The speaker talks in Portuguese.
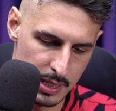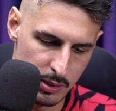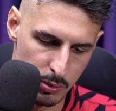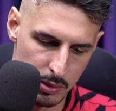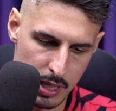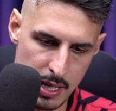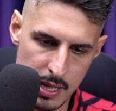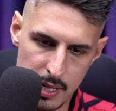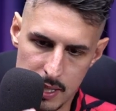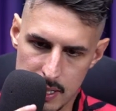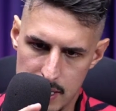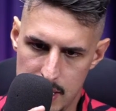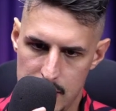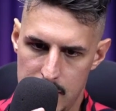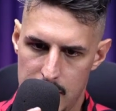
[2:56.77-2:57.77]
Tu tem
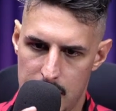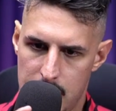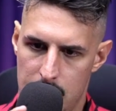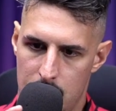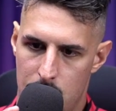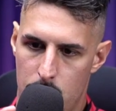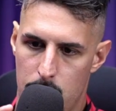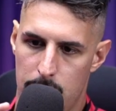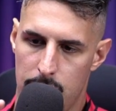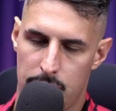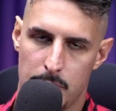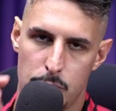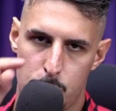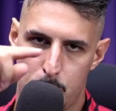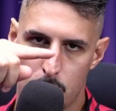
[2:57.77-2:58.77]
um,
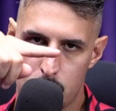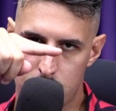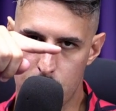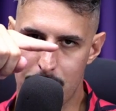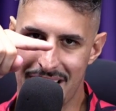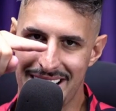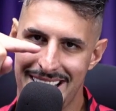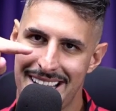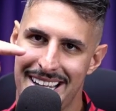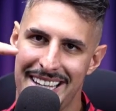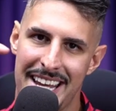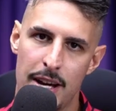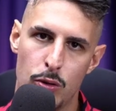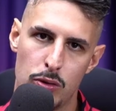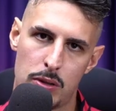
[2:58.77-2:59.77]
vamos supor, tu tem uma linha
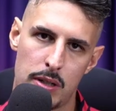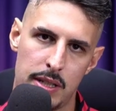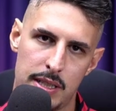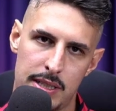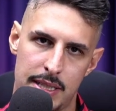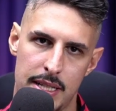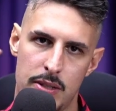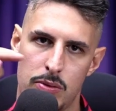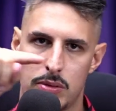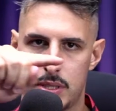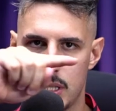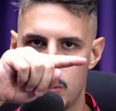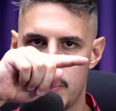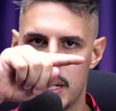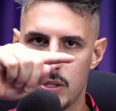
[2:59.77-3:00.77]
neutra, que seria um
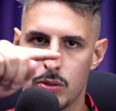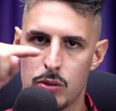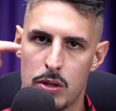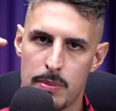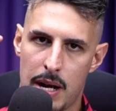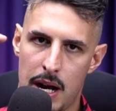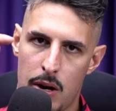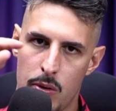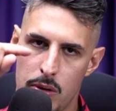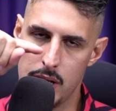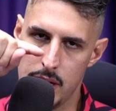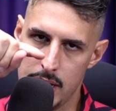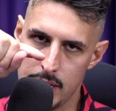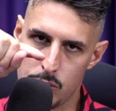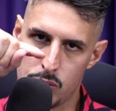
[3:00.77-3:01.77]
ser humano normal,
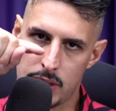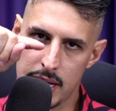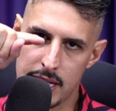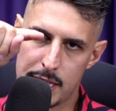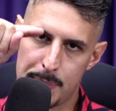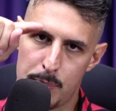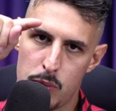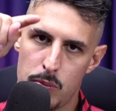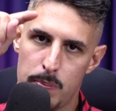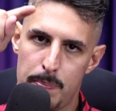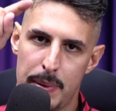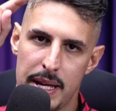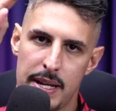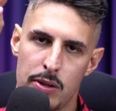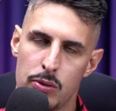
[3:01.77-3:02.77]
tu tem tipo um
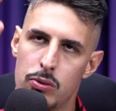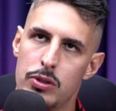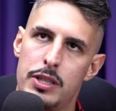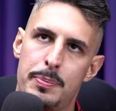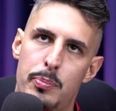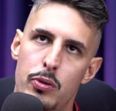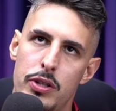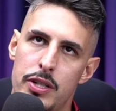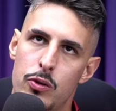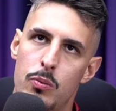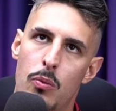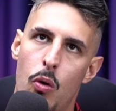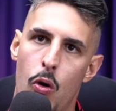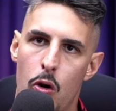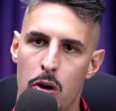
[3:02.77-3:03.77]
período tipo, de
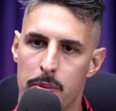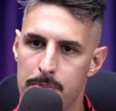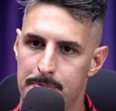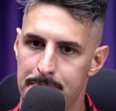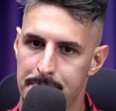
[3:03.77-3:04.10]
humor